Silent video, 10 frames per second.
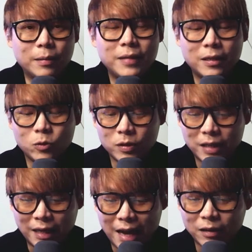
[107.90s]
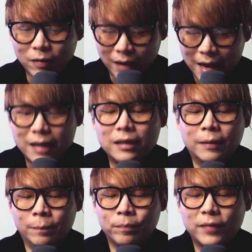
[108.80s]
37.7 ล้านดอลลาร์เลย
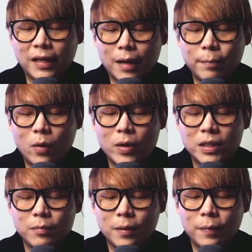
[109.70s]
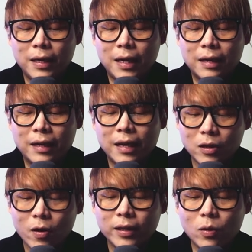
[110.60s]
นะครับ แม้ว่าจะมีเพียงเล็ก
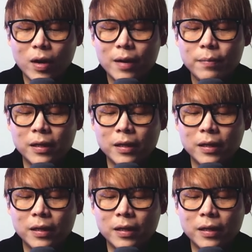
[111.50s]
น้อยแต่ว่า